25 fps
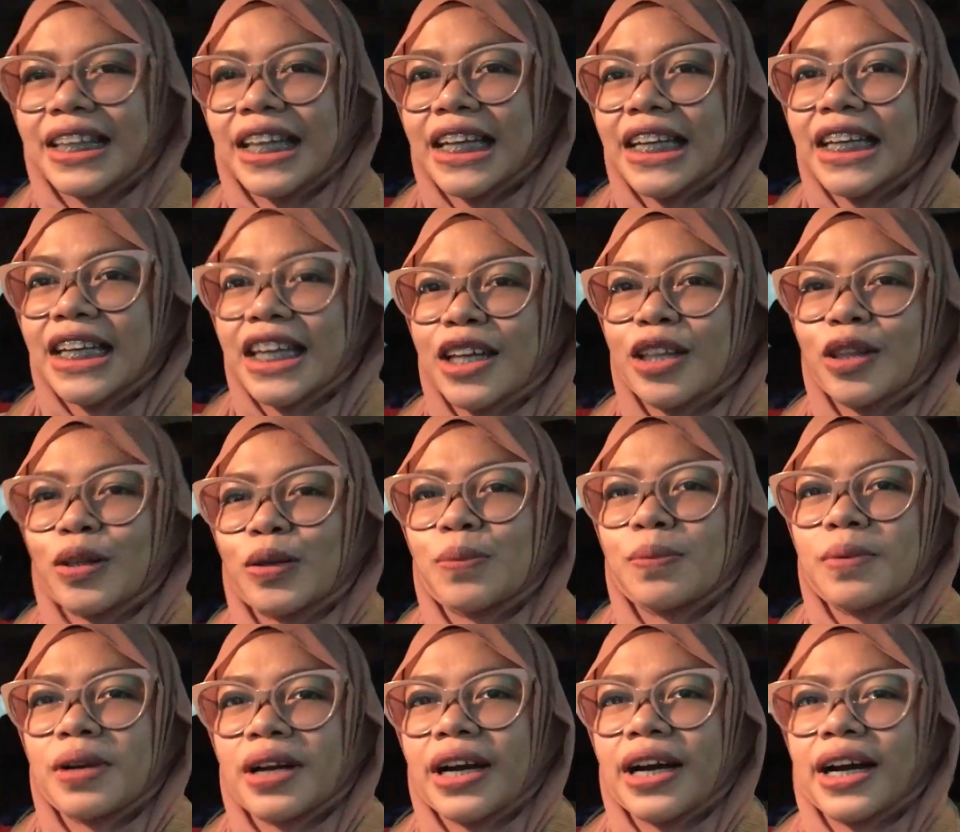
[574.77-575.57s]
Tadinya
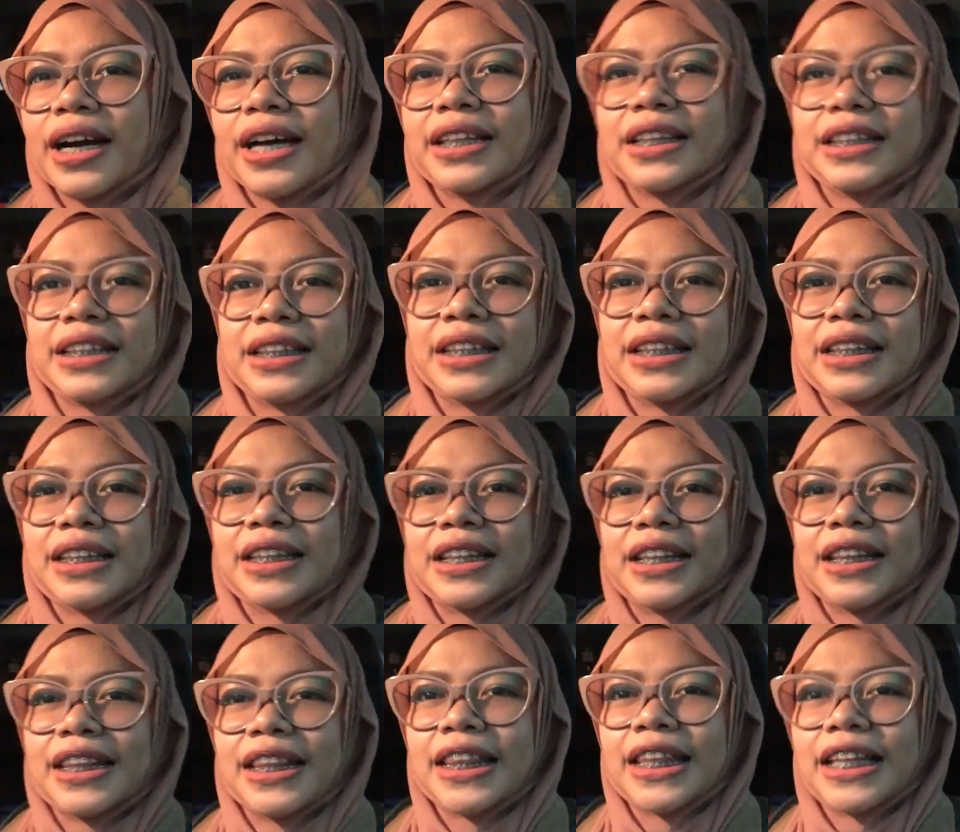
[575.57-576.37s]
tuh berangkat
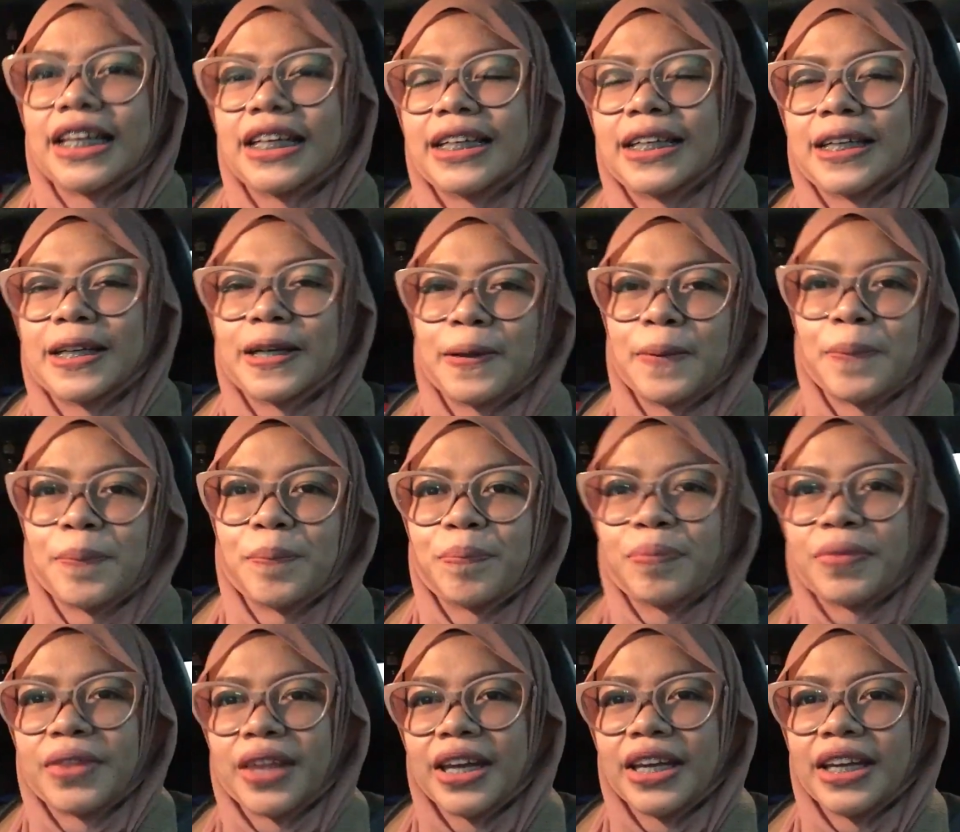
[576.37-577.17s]

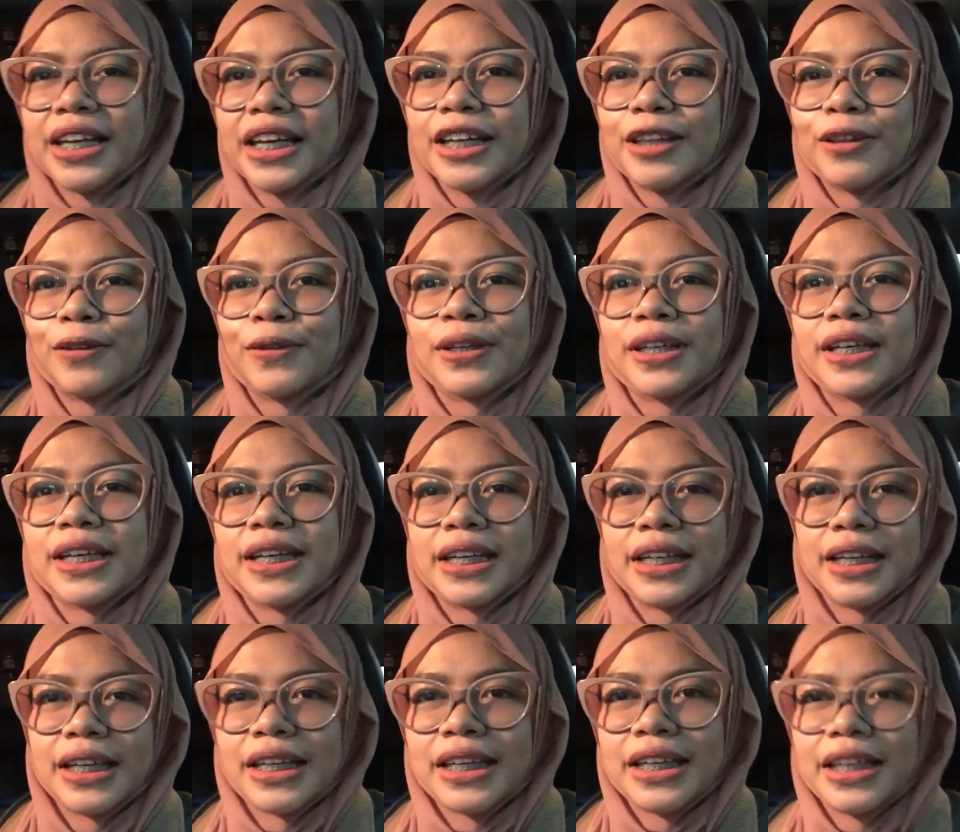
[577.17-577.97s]
um, Tadinya tuh
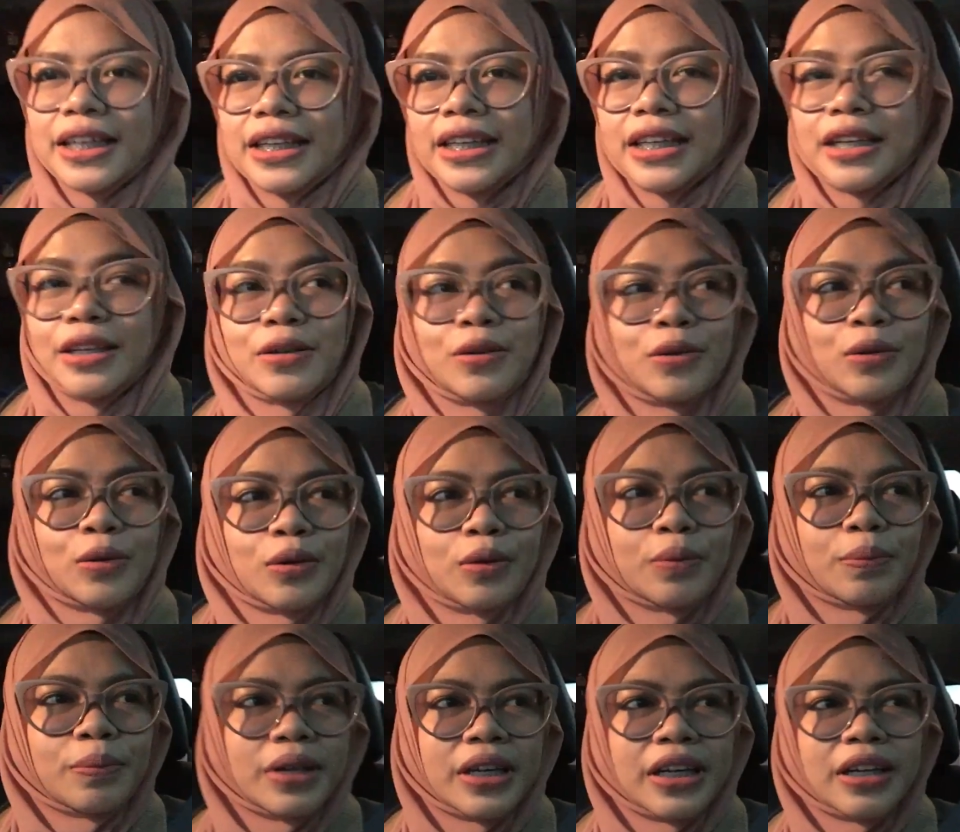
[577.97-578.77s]
dari di
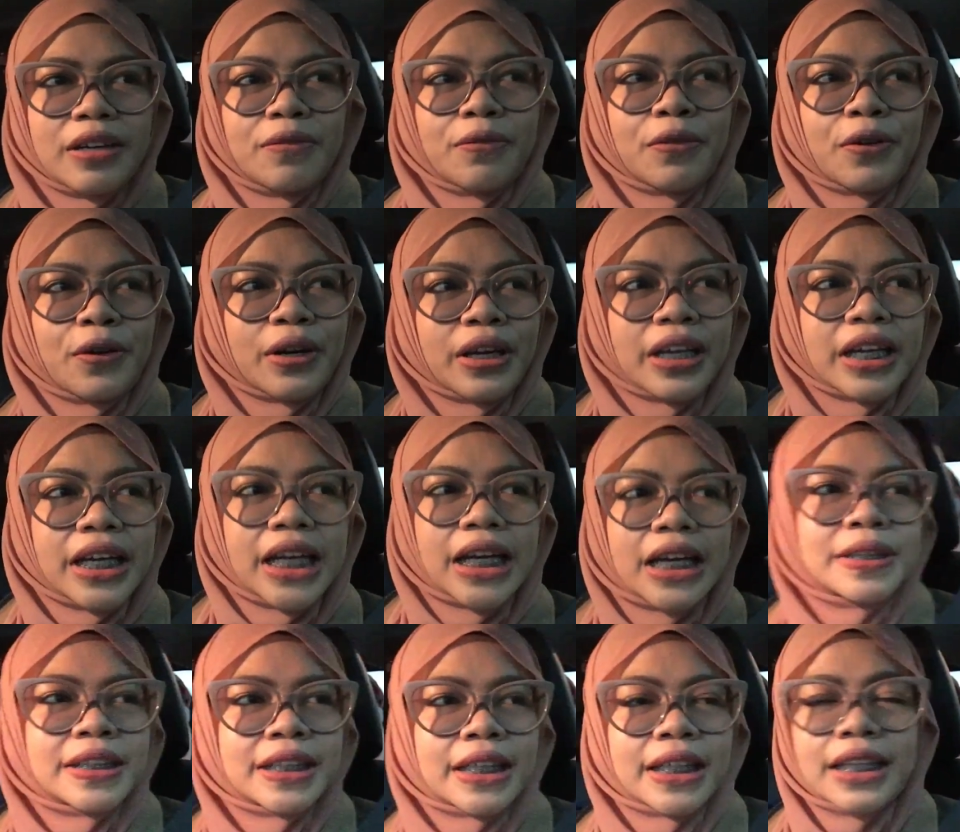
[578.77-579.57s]
grup, di
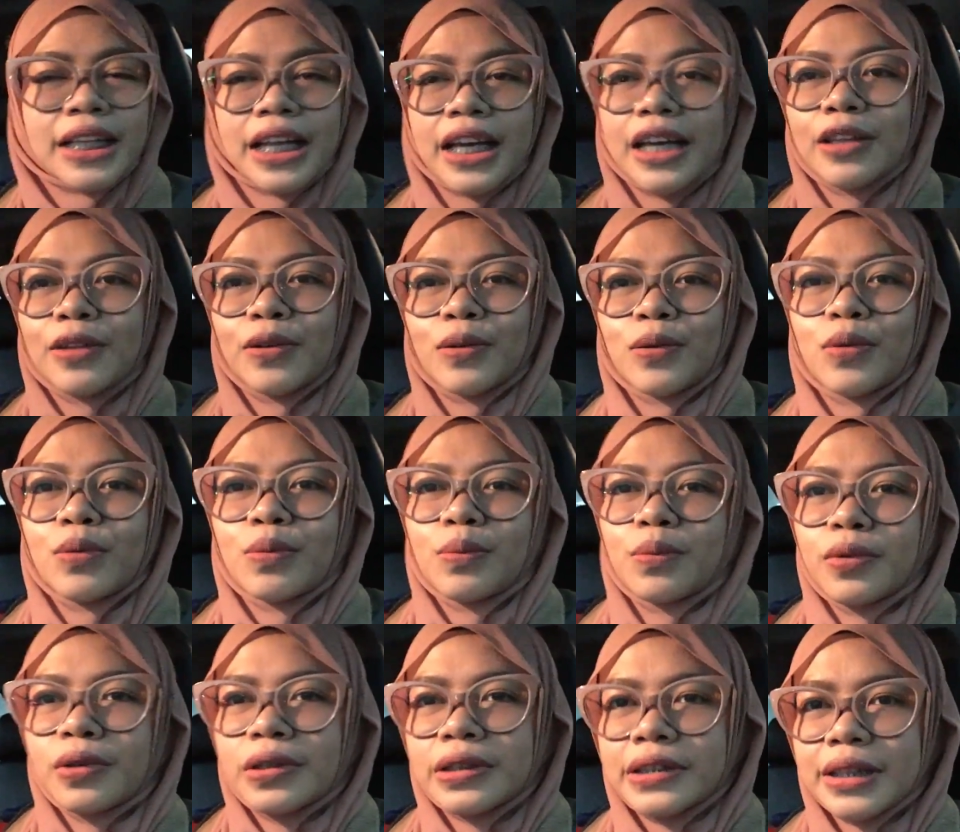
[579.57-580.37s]
infoin Peserta itu
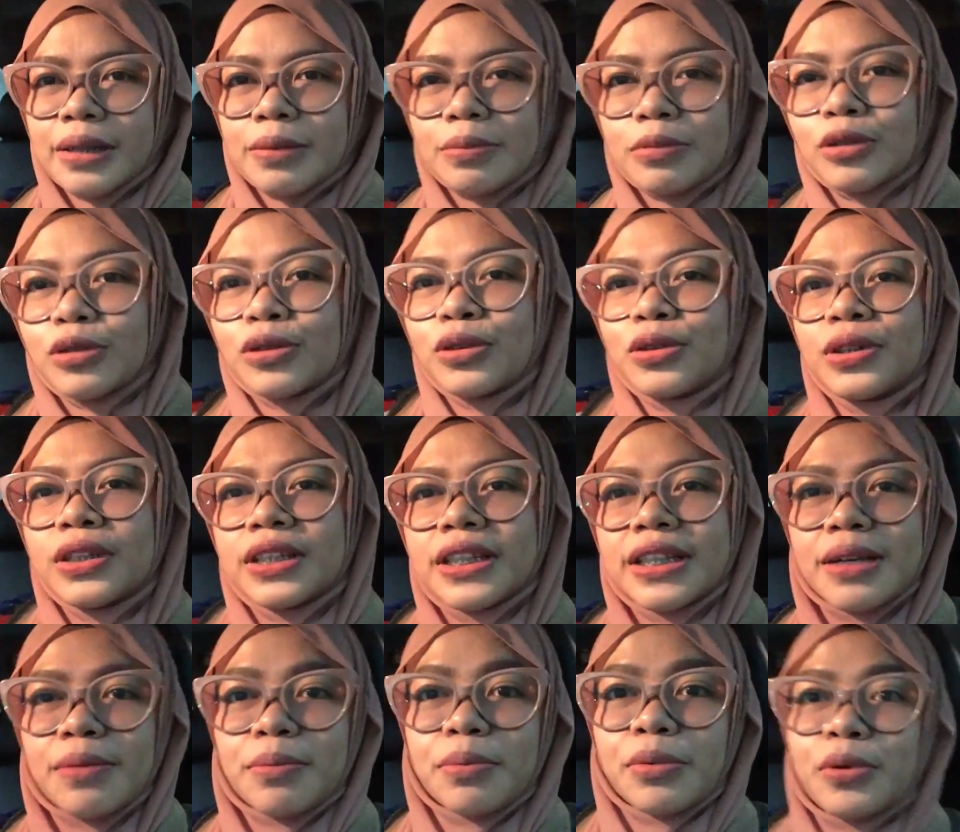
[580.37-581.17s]
kumpul jam
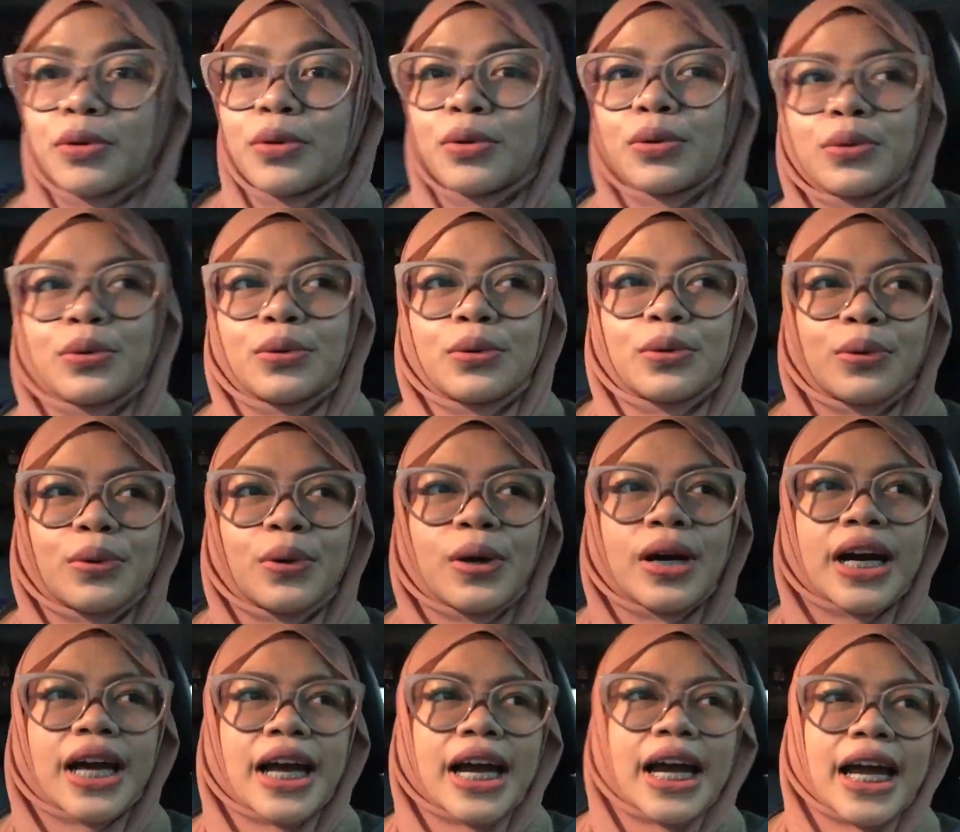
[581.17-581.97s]
7.30
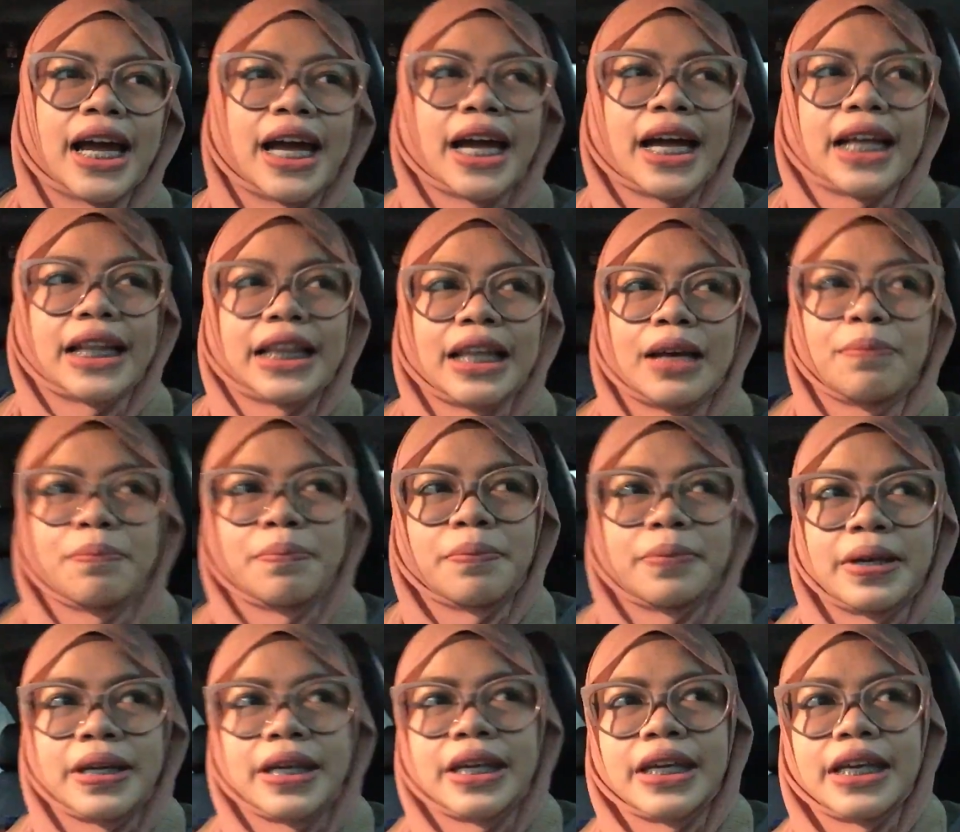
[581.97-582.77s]

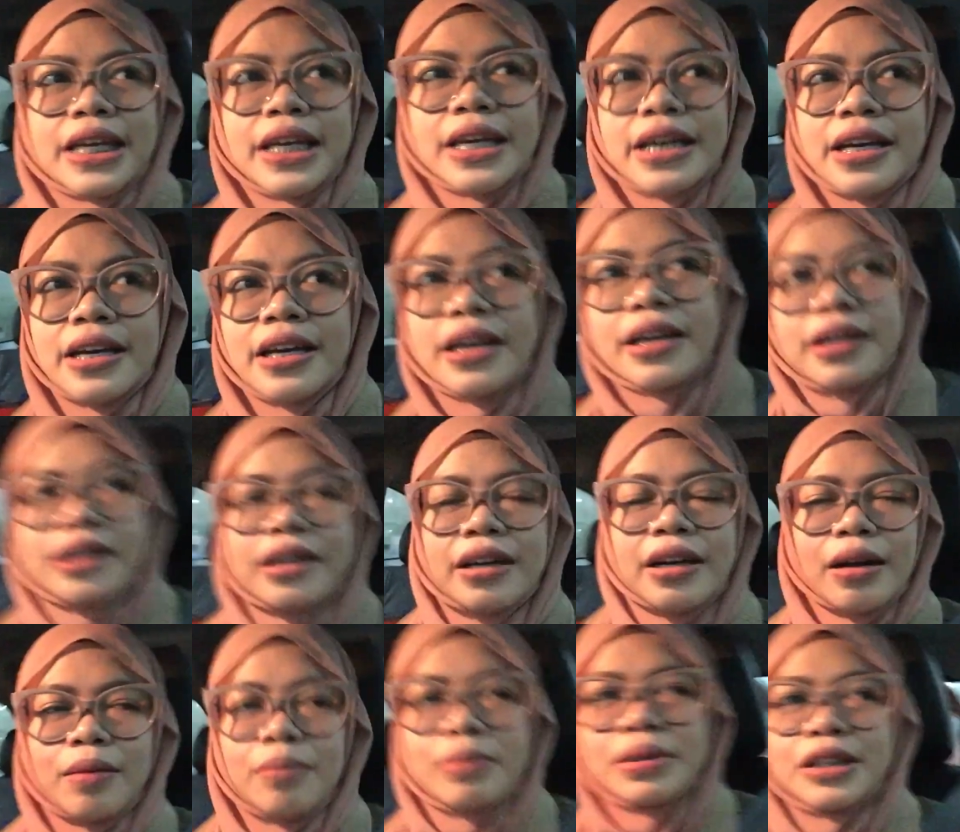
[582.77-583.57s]
Tapi
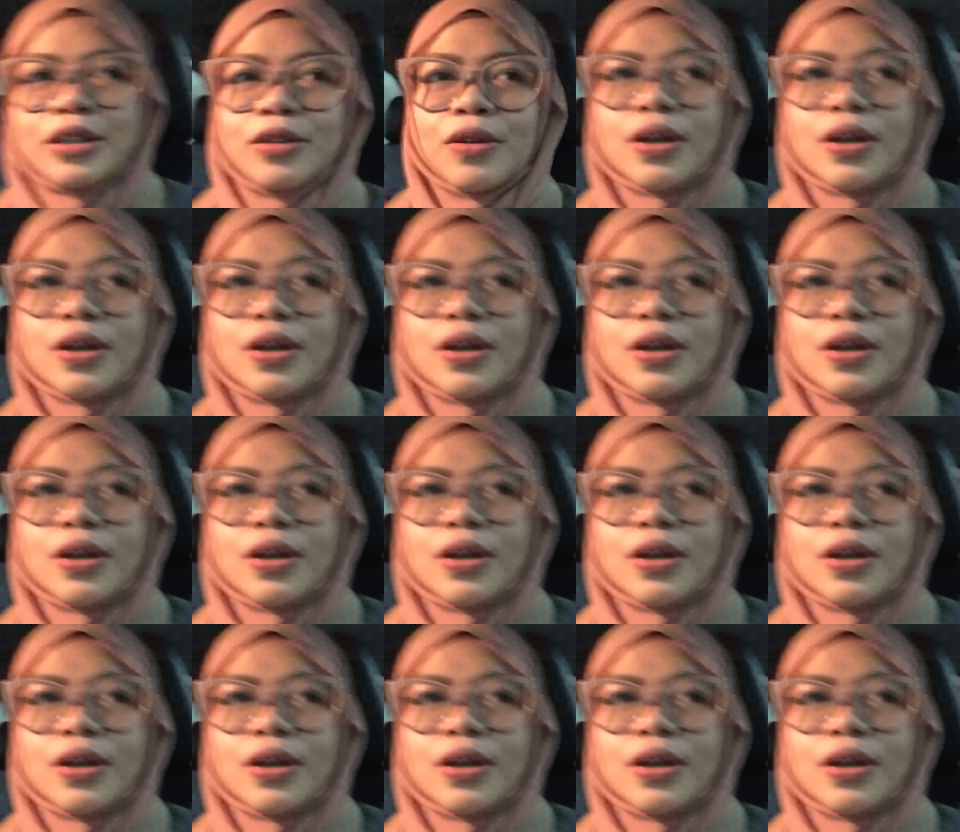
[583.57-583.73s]
abis